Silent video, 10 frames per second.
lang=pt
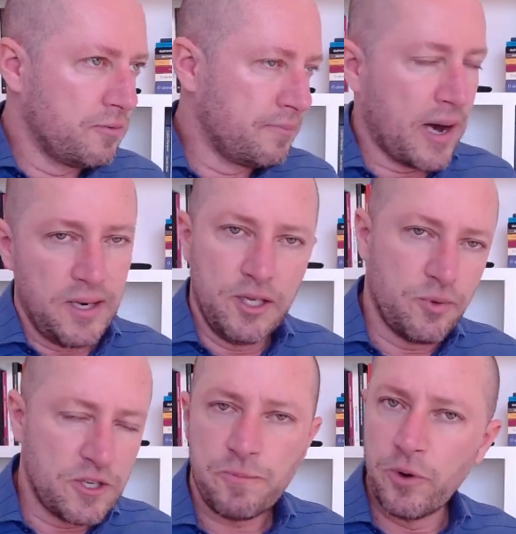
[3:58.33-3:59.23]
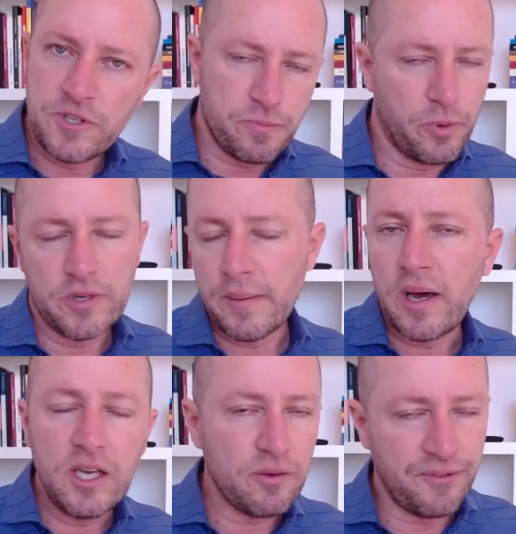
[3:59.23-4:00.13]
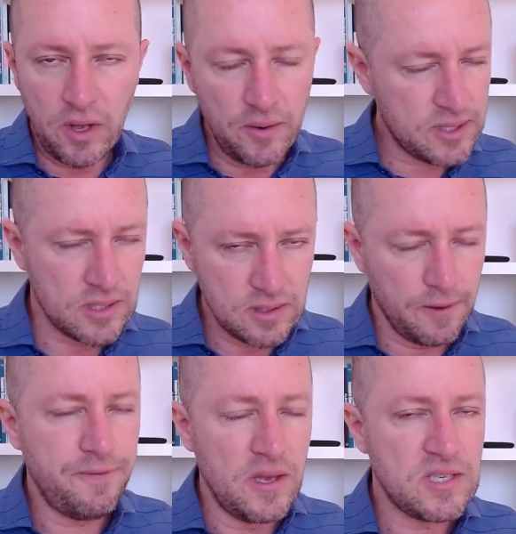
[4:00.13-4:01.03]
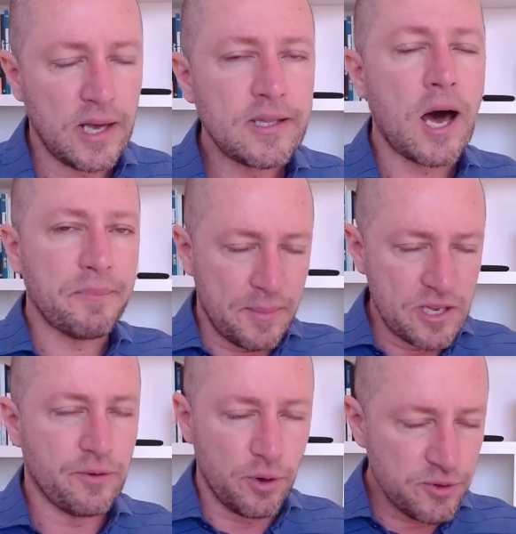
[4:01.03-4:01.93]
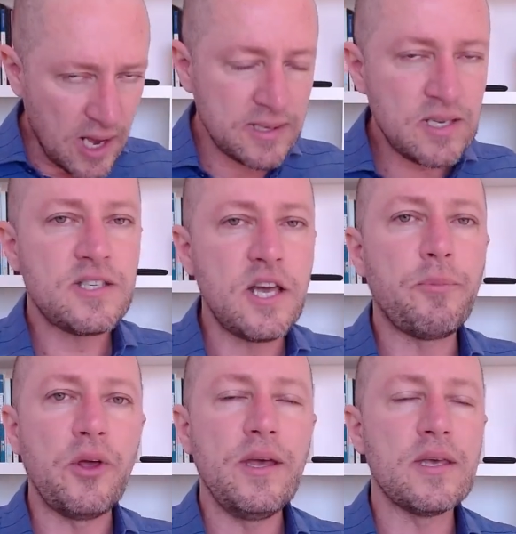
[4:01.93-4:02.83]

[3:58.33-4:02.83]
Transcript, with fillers: Marido, a esposa, esposa, marido, filho, enfim, se adapta. Mas eu vou usar esse exemplo aqui em